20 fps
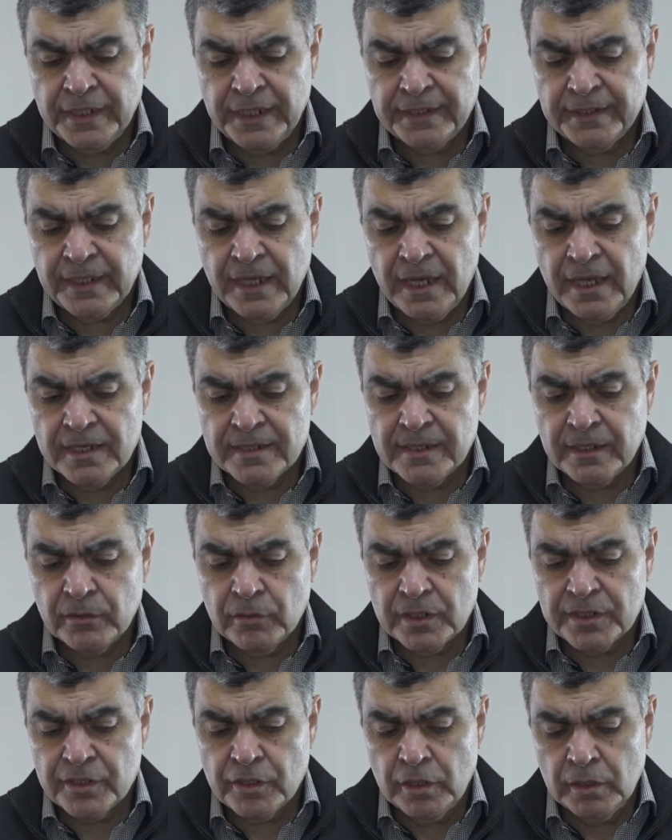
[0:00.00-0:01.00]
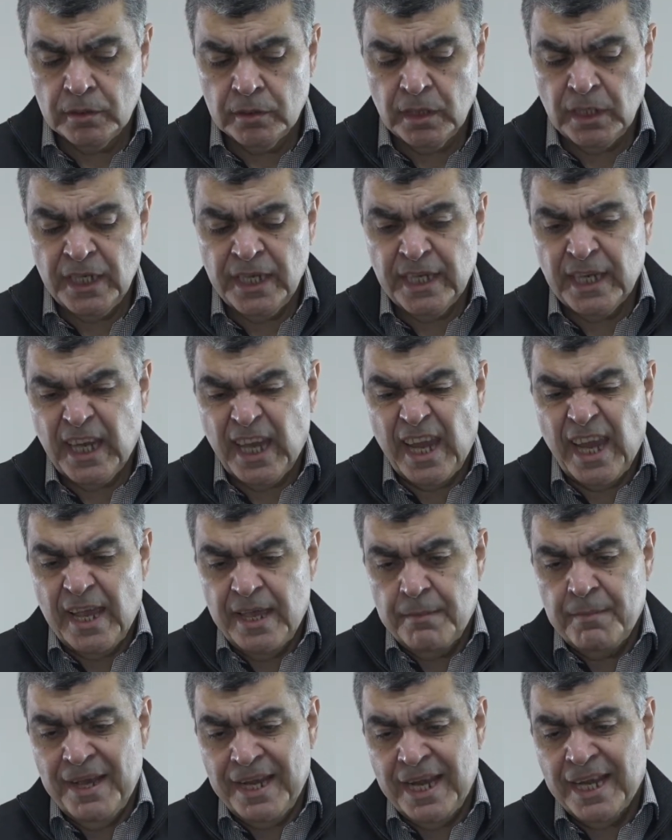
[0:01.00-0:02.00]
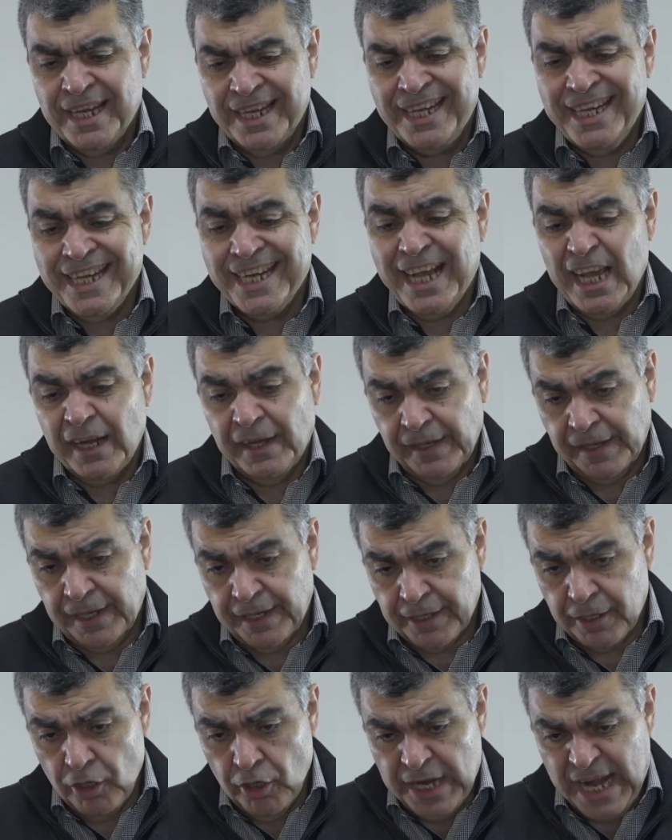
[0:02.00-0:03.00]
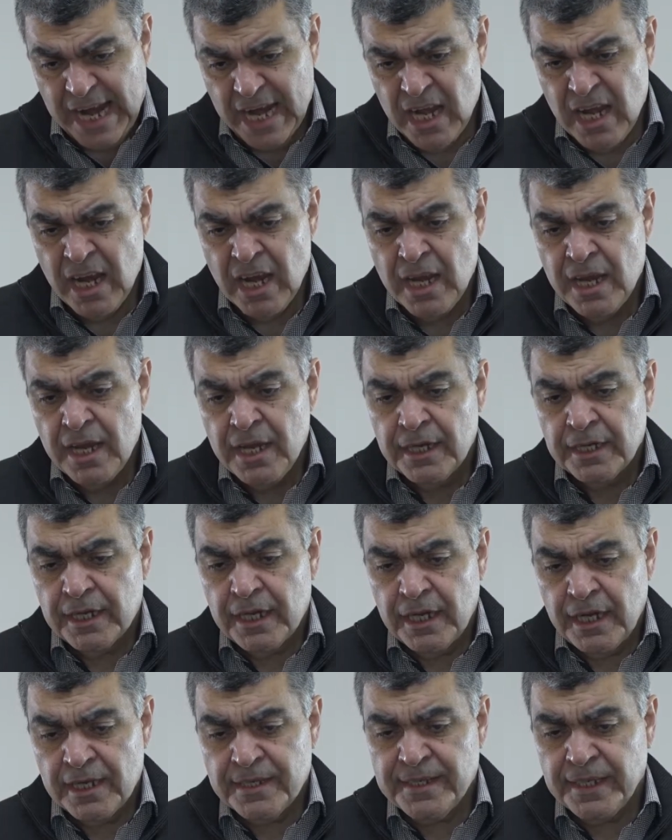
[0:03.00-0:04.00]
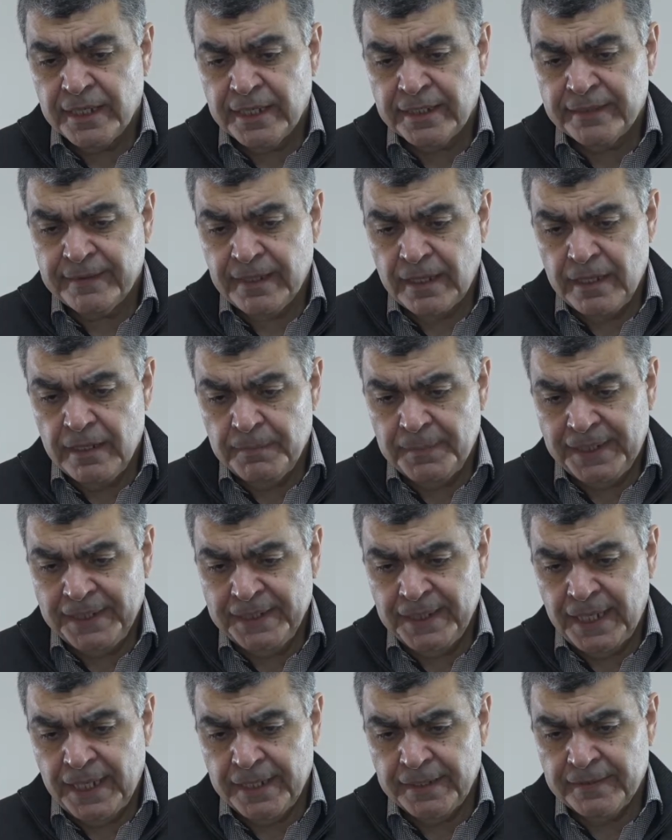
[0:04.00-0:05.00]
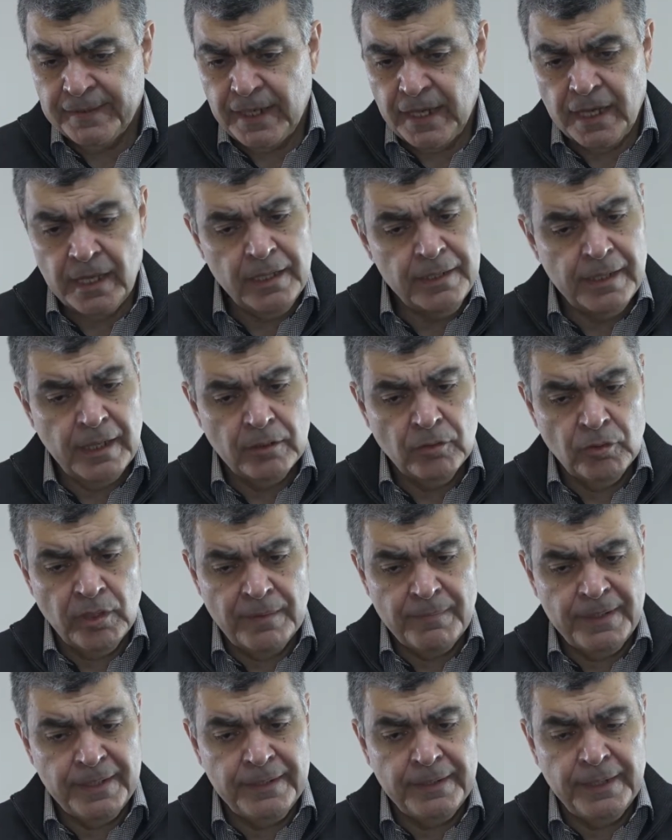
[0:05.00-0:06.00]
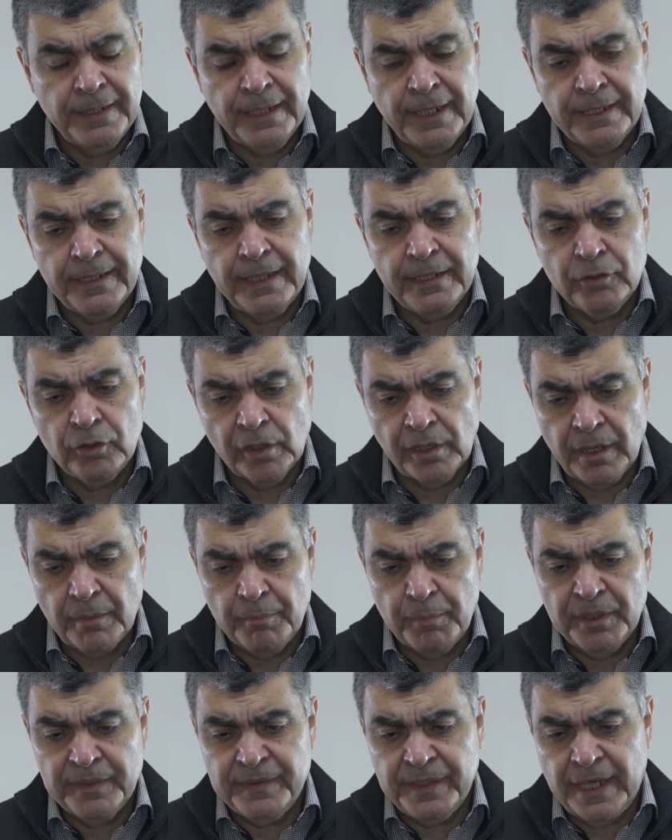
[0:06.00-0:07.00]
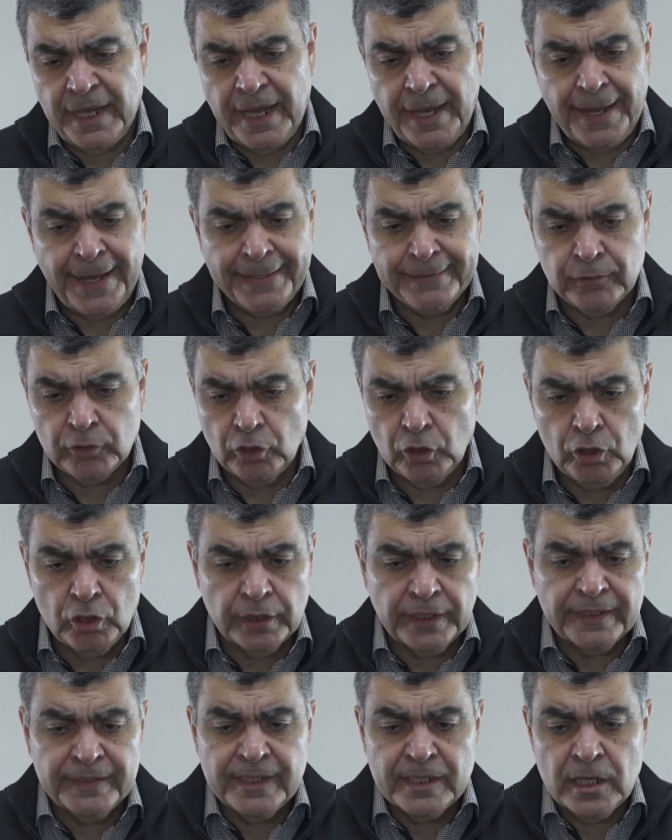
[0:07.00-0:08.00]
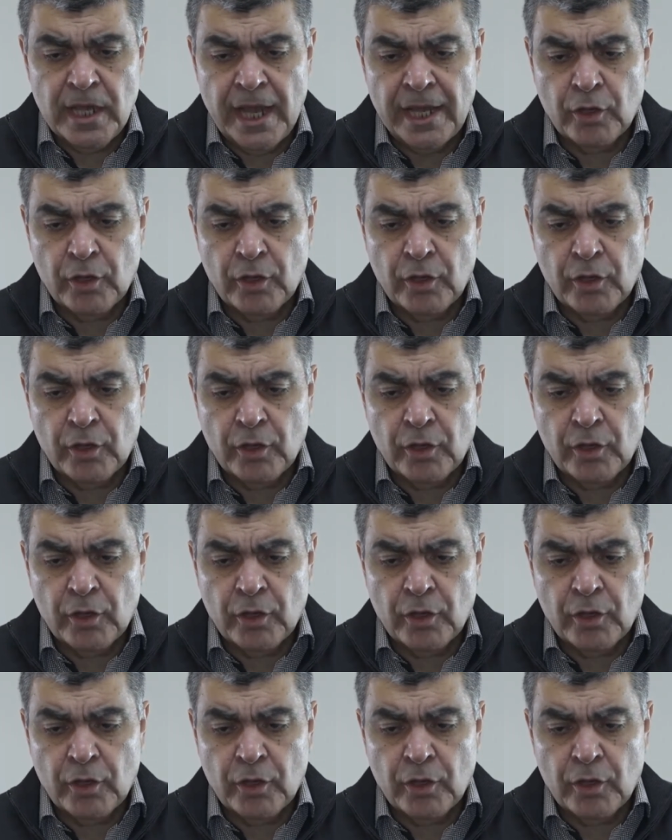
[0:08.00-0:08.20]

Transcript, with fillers: de esta situación y que además la clínica es regional, Quiere decir que esta demanda está de alguna manera dando respuesta a todo lo que está